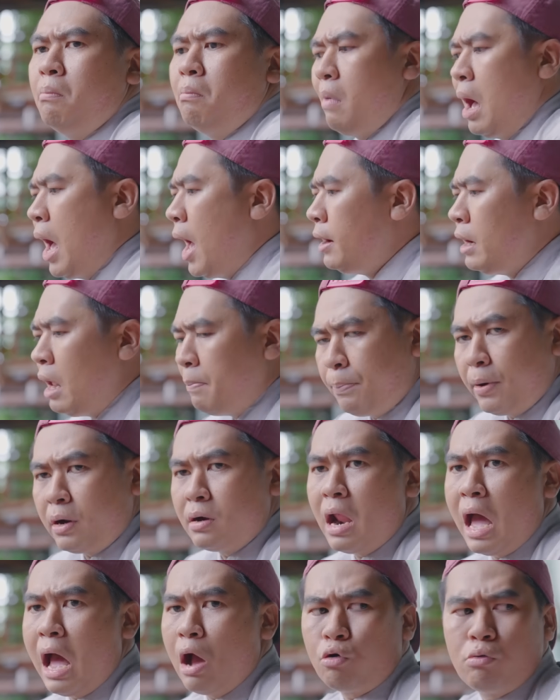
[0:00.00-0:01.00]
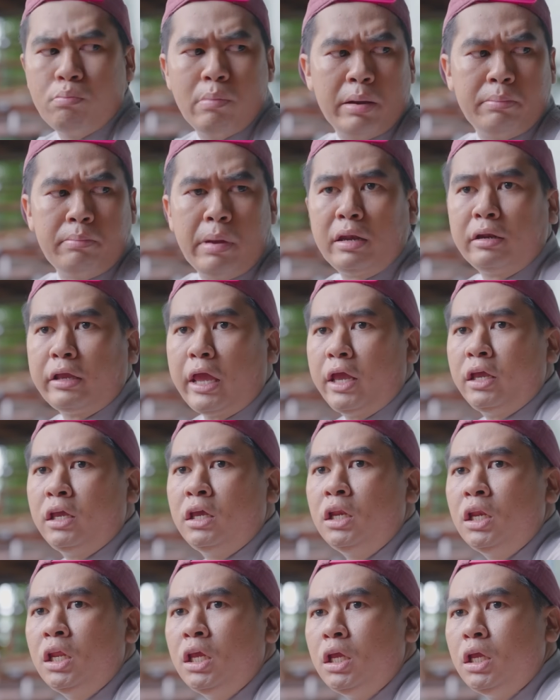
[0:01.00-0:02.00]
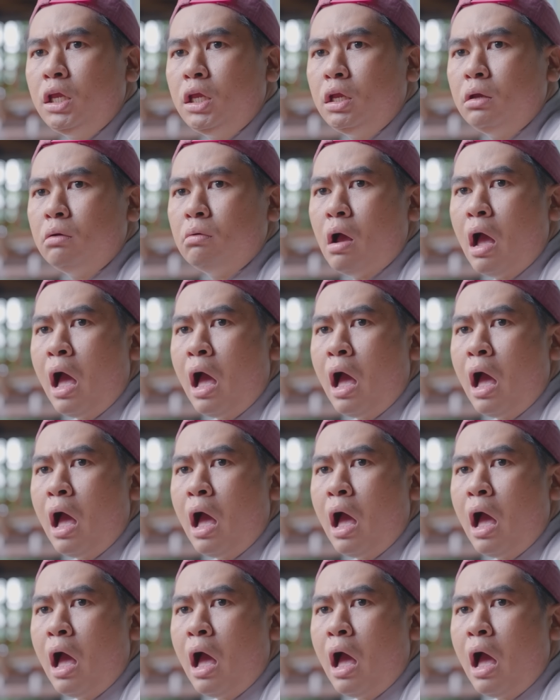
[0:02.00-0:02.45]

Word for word: Mana pernah aku main-main kayak gini?